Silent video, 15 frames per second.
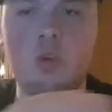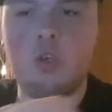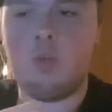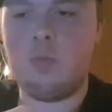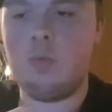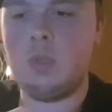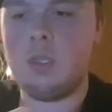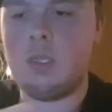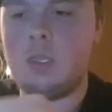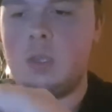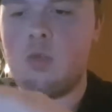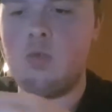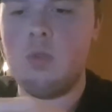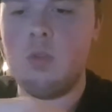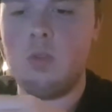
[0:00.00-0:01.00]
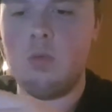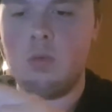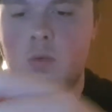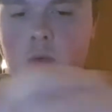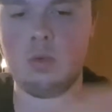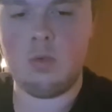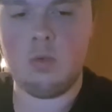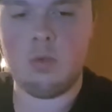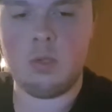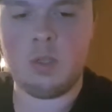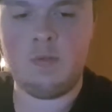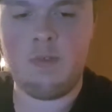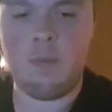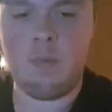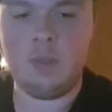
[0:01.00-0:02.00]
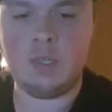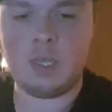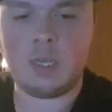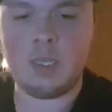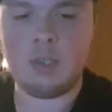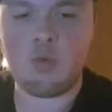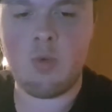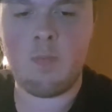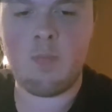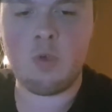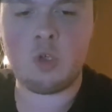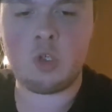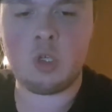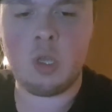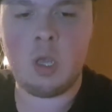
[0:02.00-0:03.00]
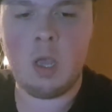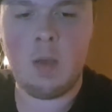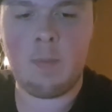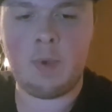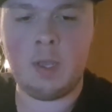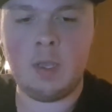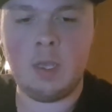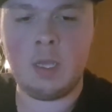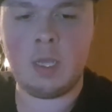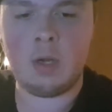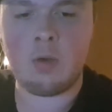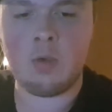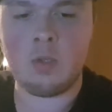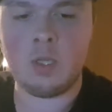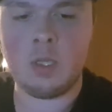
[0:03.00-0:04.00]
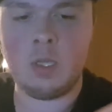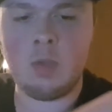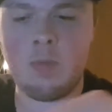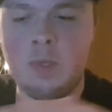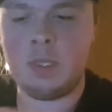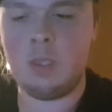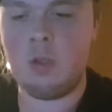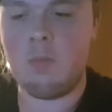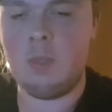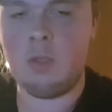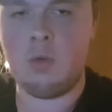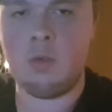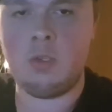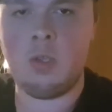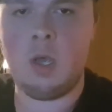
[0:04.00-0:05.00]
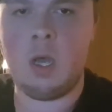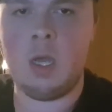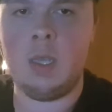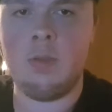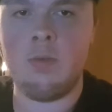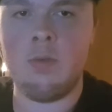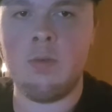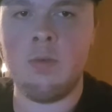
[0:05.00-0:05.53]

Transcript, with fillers: champion des États-Unis, donc euh, ça fait plaisir qu'il soit push après quelques années passées dans le main roster à être